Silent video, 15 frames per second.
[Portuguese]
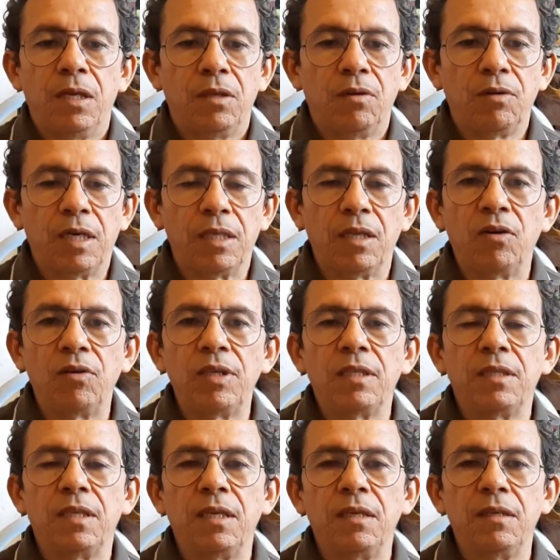Então o canal
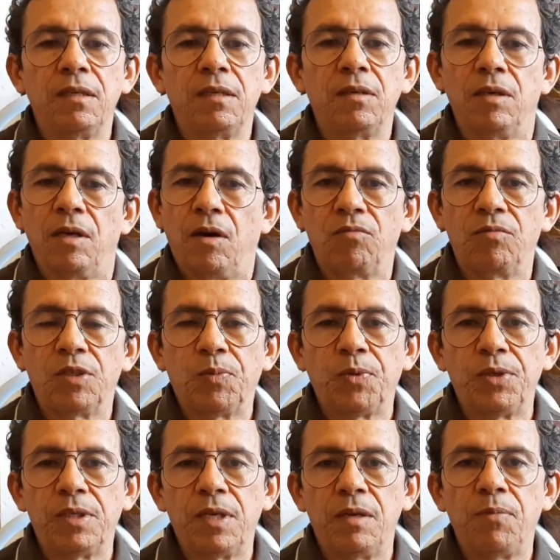ele tem algumas
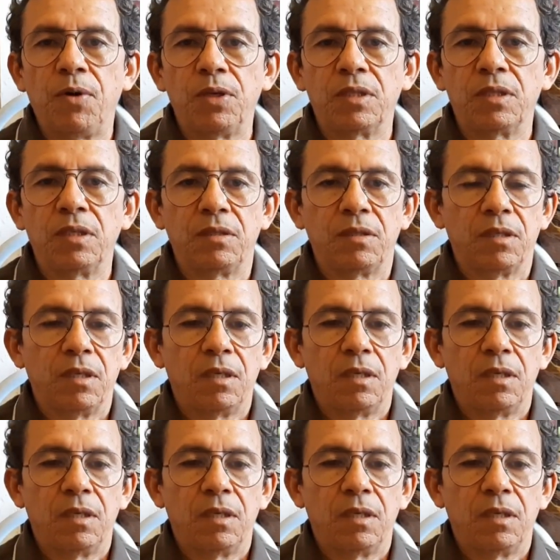coisas que é importante.